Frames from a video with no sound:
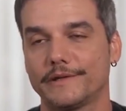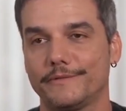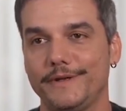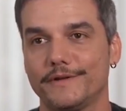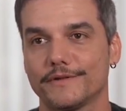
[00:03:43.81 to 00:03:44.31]
que
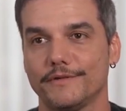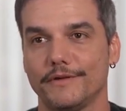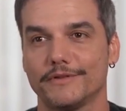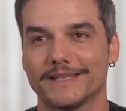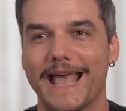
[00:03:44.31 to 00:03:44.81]
dá uma
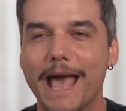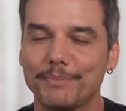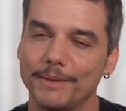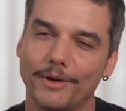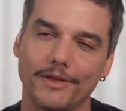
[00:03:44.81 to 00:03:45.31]
esperança
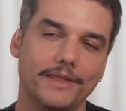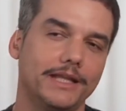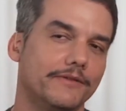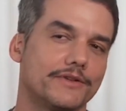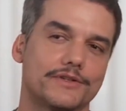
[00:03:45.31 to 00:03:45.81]
para o próximo
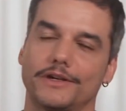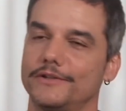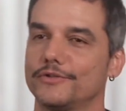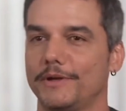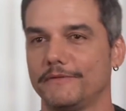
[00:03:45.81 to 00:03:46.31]
para que as
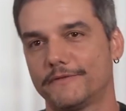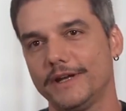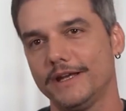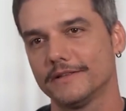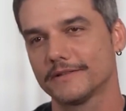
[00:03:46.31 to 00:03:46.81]
coisas se
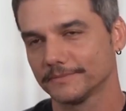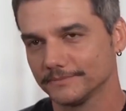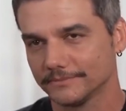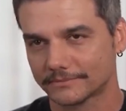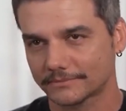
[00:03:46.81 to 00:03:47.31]
resolvam
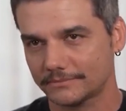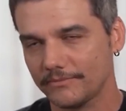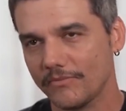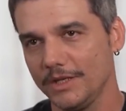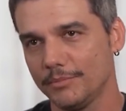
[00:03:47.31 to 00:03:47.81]
e que
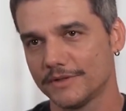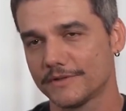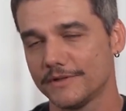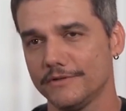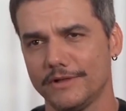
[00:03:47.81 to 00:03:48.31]
não fique
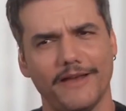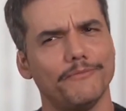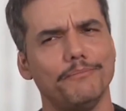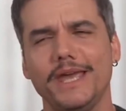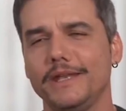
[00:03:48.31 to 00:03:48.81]
assim aquele
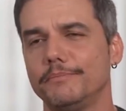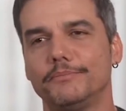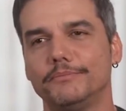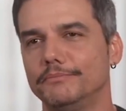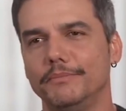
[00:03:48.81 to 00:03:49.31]
final
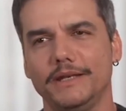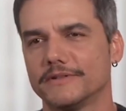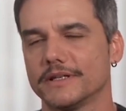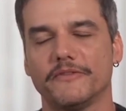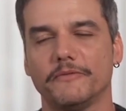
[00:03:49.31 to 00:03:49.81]
aberto
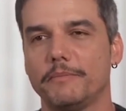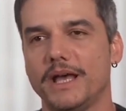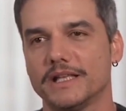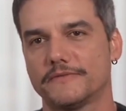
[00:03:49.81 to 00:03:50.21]
em que a gente não